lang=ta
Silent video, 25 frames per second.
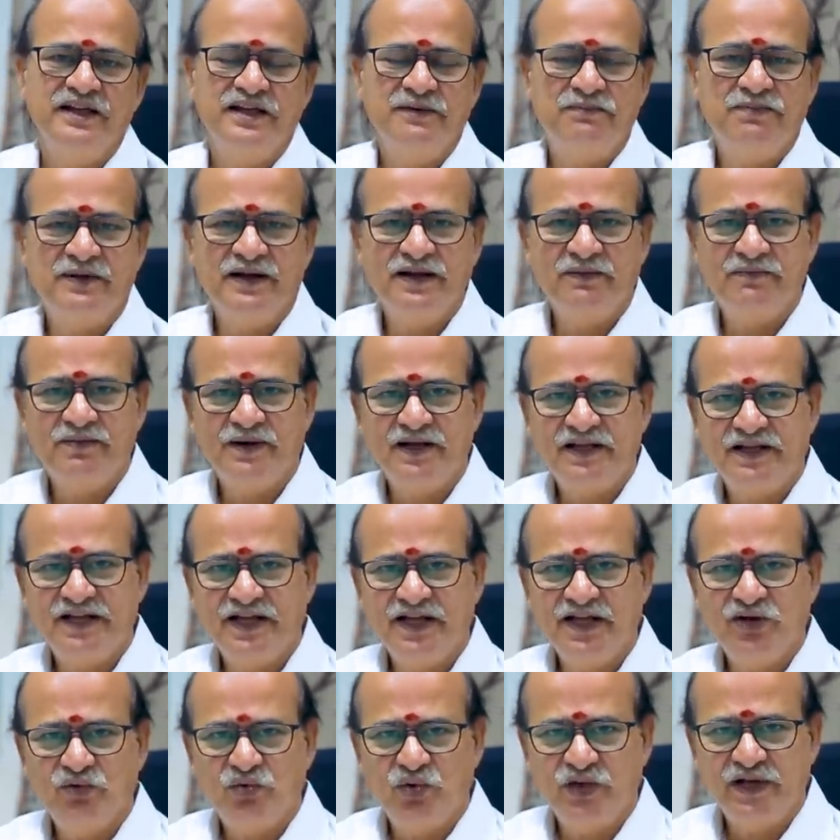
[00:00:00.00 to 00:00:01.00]
இப்படிப்பட்ட
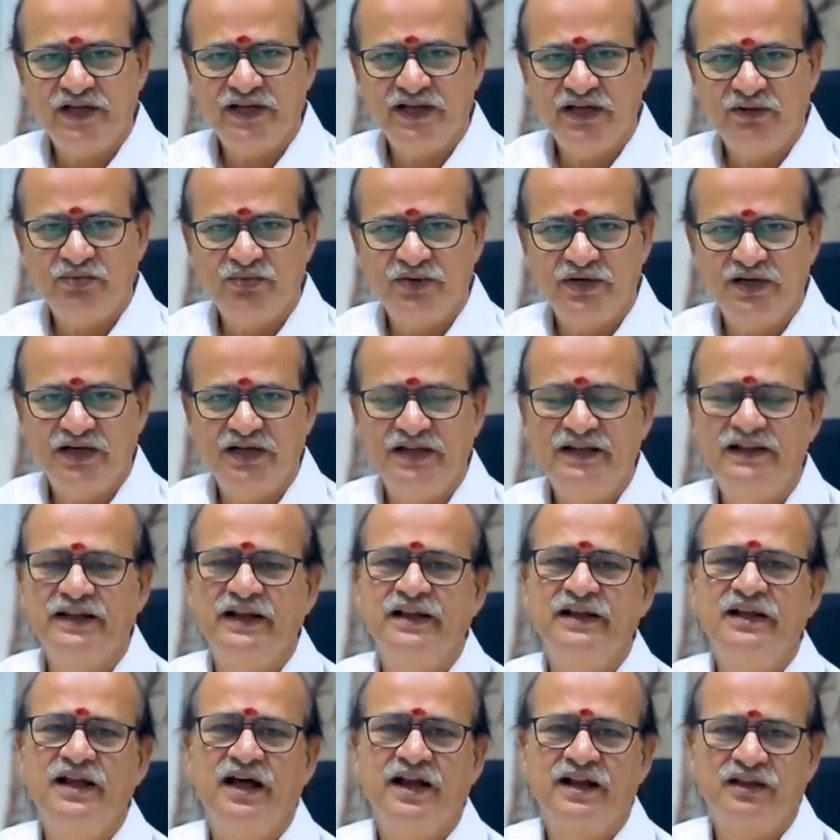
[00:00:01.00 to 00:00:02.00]
ஒரு இயல்புகள் இது
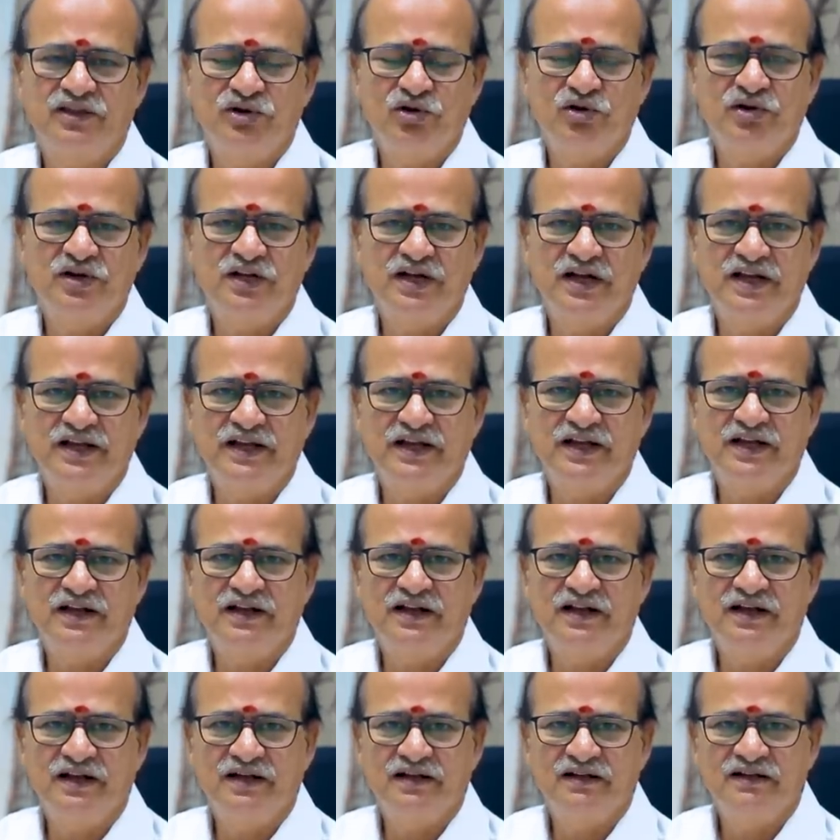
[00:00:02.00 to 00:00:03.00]
என்ன அர்த்தம்னு
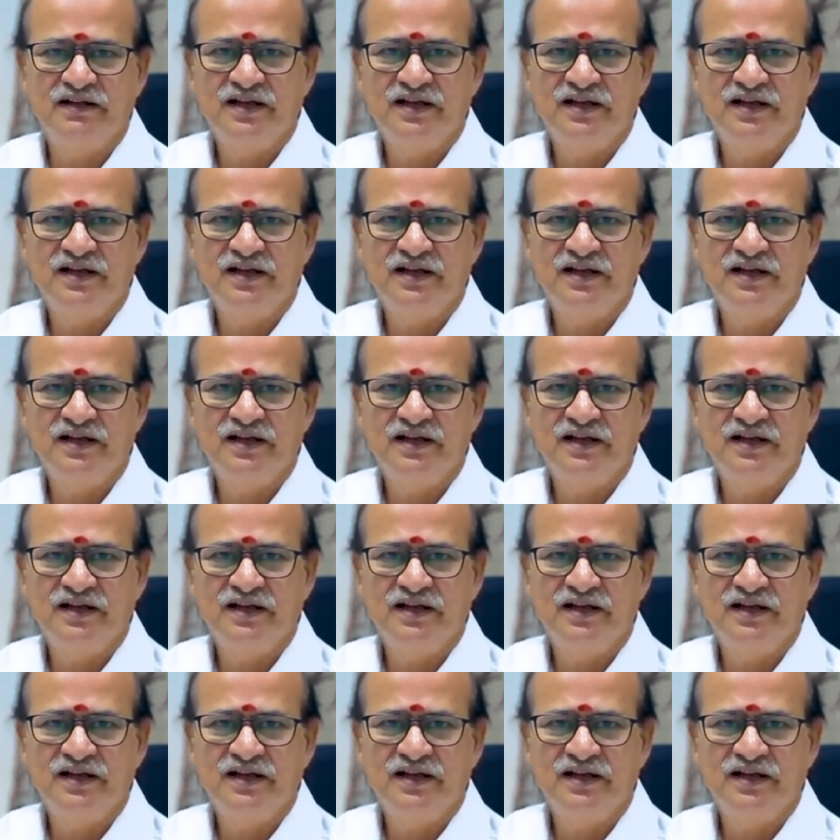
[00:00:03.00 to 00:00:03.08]
கேட்டிங்கன்னா